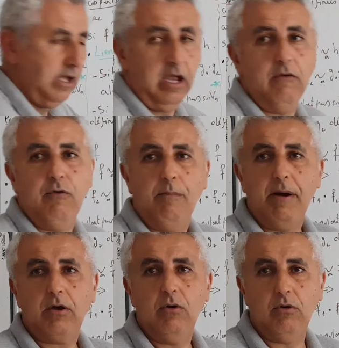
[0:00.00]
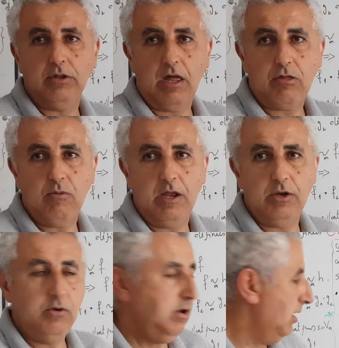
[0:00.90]
il ne faut pas que lambda soit
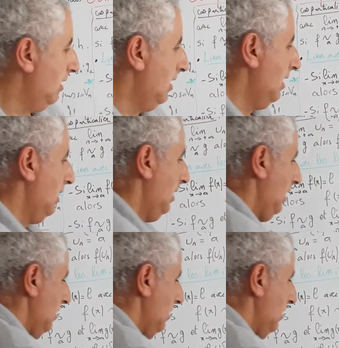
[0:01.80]
nul, et eh